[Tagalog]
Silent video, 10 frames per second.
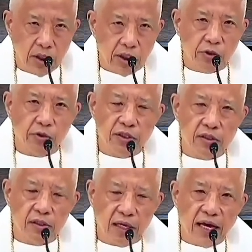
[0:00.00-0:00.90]
Into
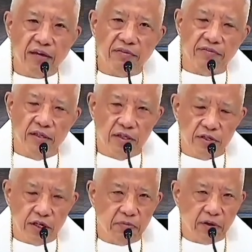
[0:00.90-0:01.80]
its life,
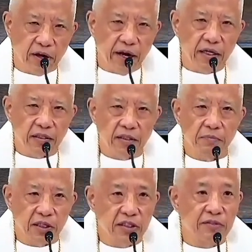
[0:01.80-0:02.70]
some rain
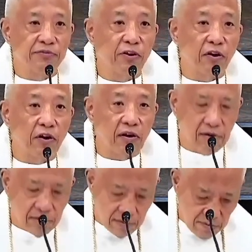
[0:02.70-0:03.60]
must fall.
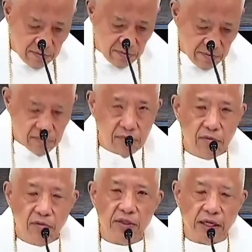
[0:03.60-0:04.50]

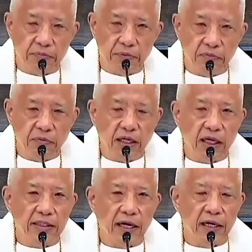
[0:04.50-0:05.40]
Sabi ng
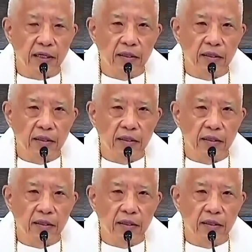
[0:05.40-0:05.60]
Makata.